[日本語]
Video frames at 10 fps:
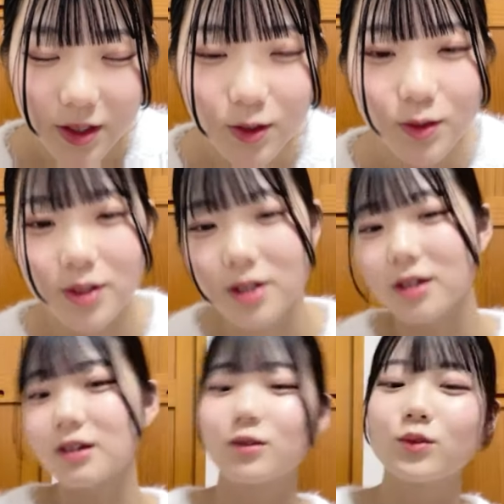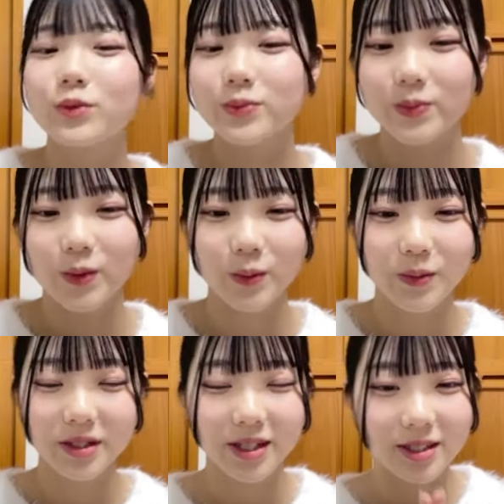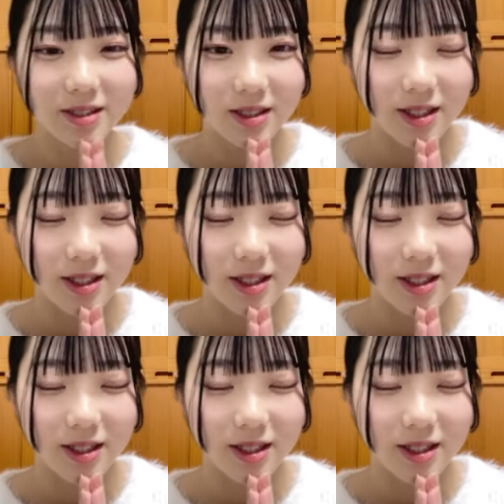そうだからこの思いが